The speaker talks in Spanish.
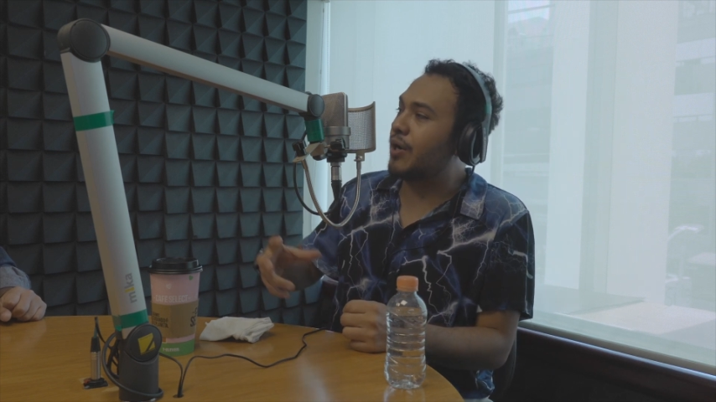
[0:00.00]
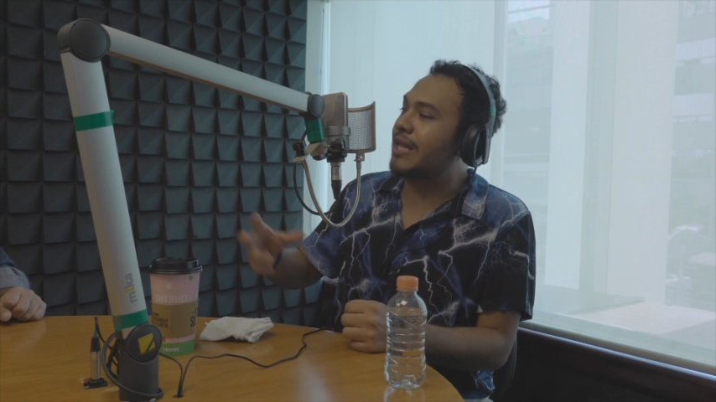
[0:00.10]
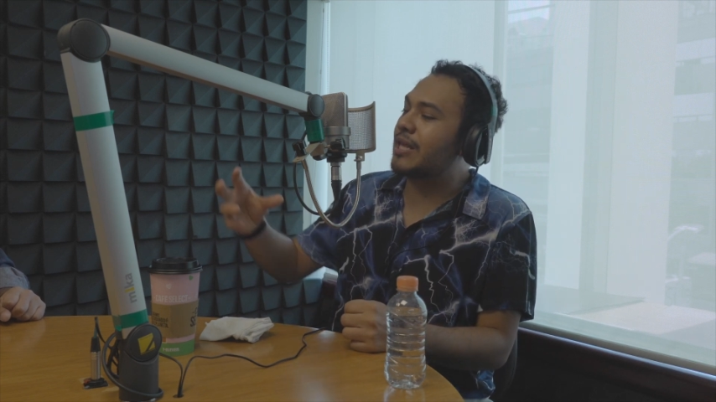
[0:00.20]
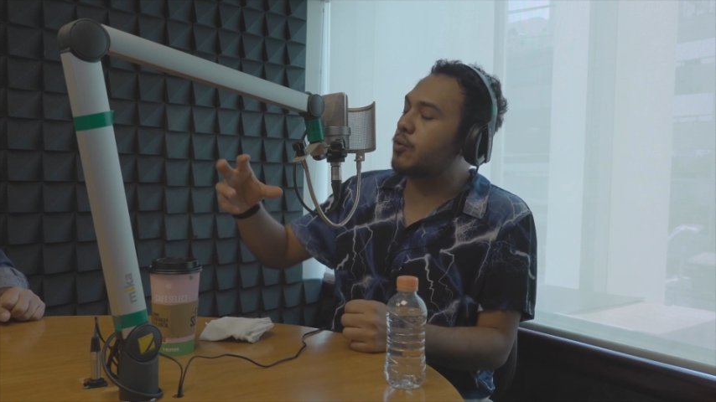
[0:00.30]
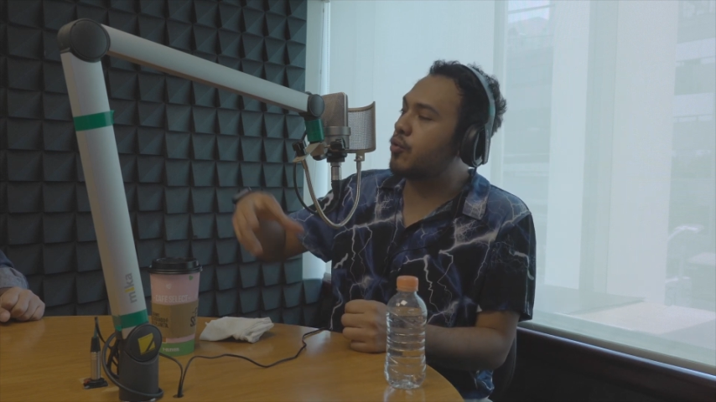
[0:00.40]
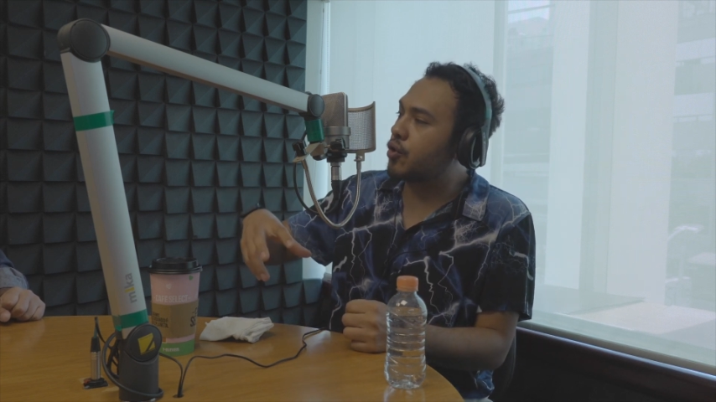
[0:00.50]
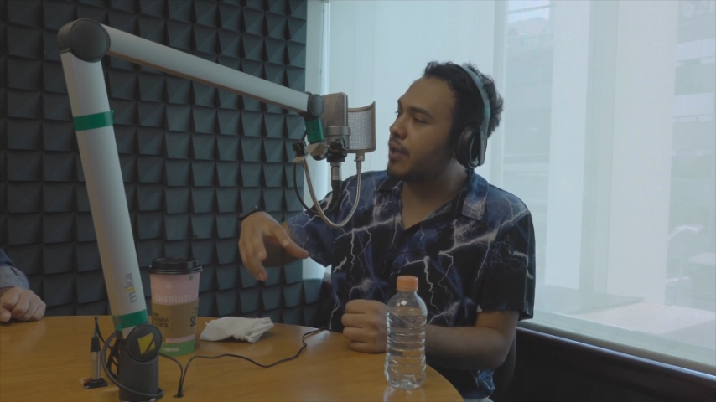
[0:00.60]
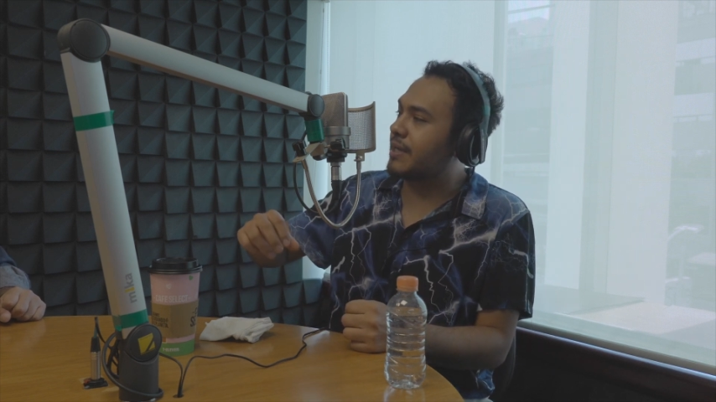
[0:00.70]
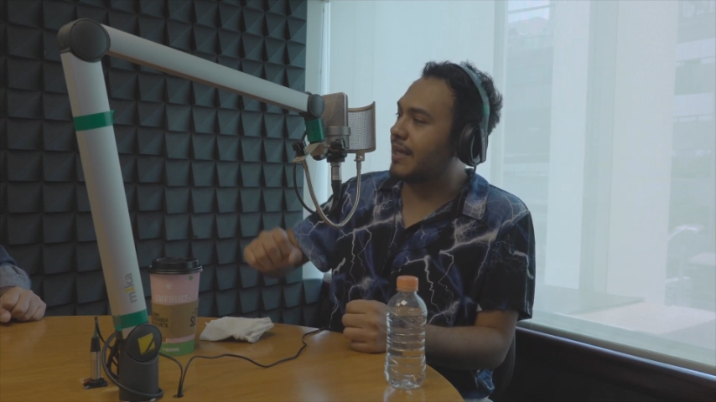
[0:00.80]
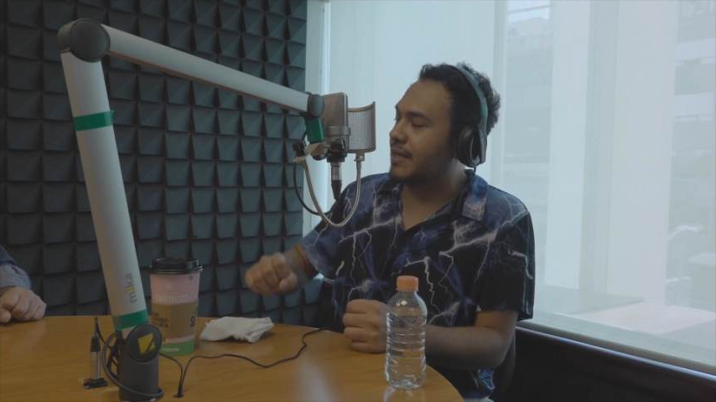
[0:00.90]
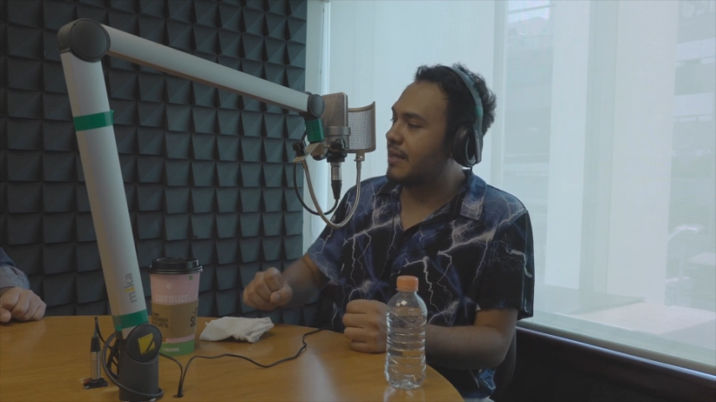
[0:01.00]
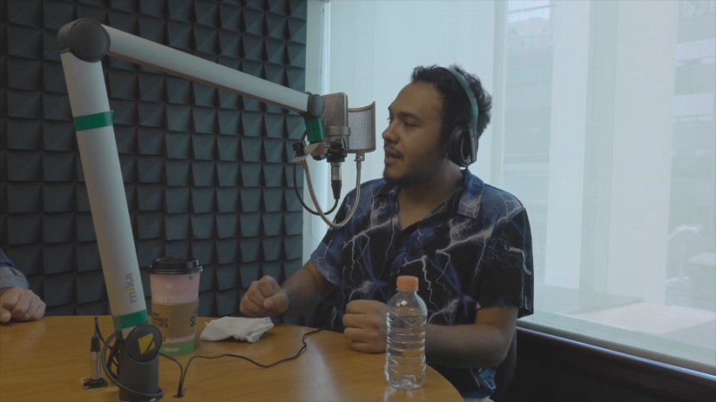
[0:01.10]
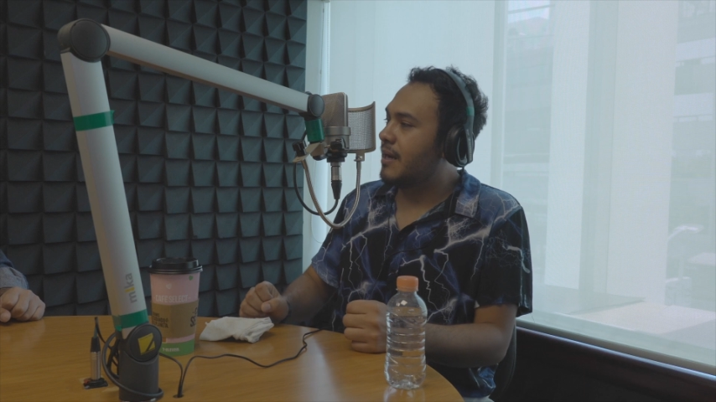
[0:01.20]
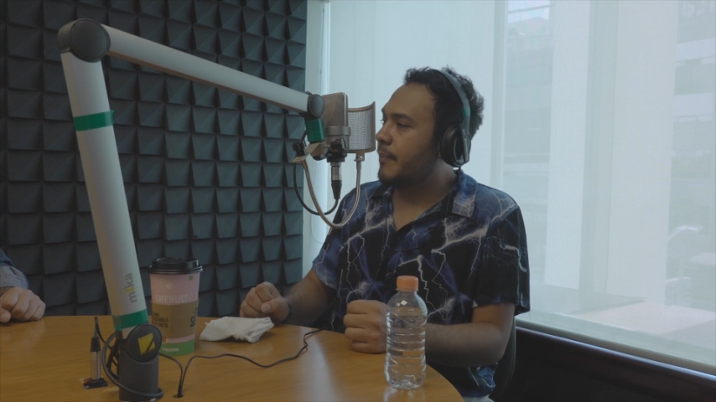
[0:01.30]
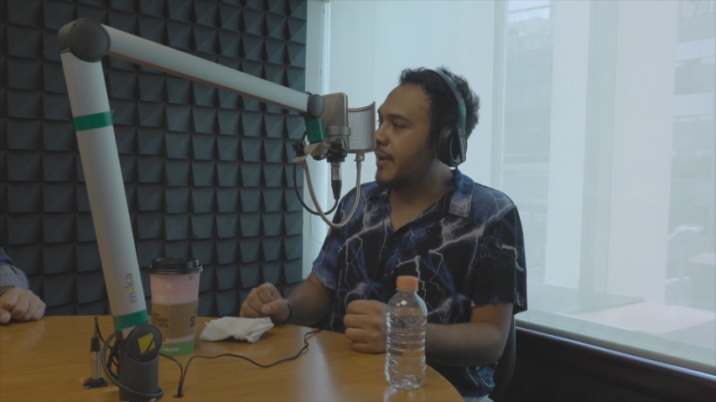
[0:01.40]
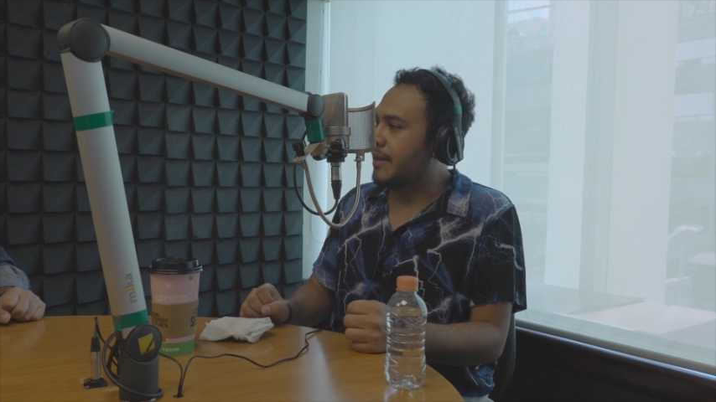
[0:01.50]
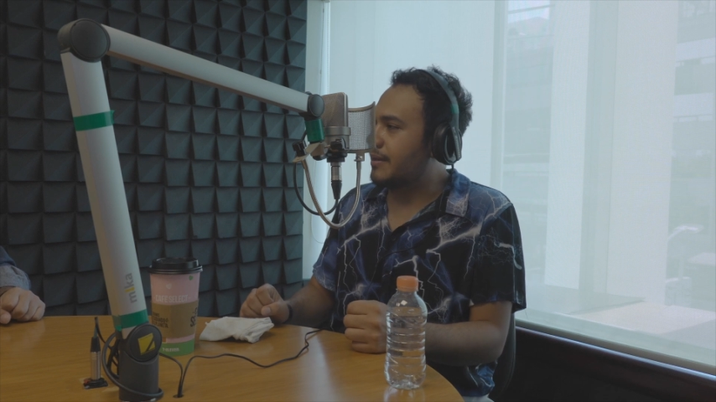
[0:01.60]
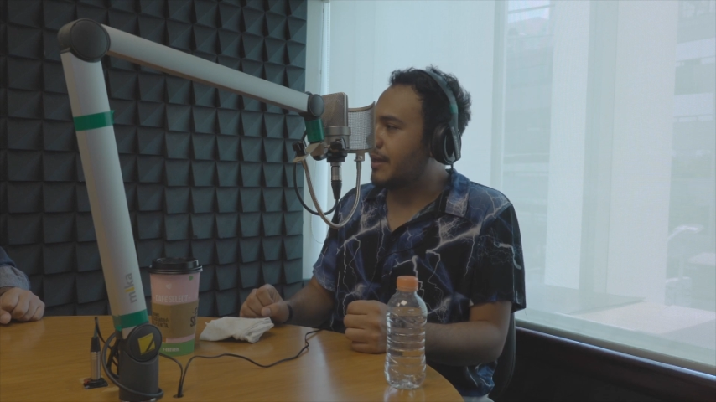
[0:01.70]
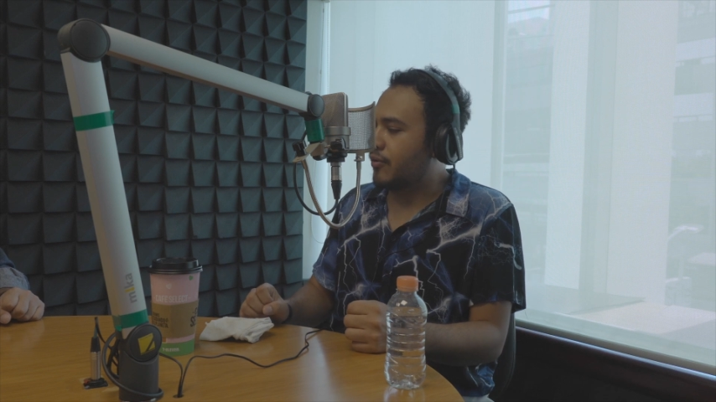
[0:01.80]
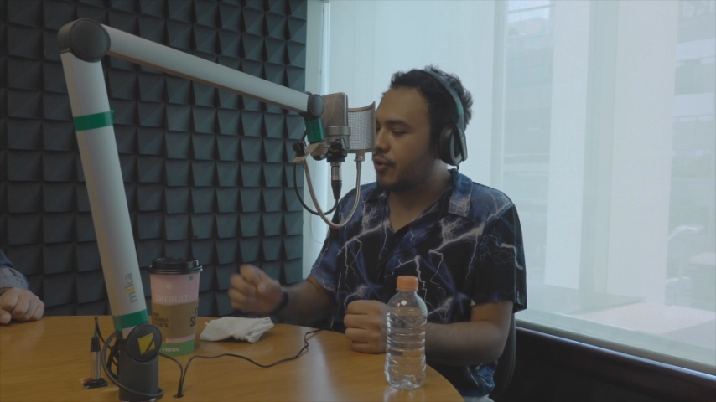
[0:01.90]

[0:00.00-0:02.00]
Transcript: con el discurso que estás presentando.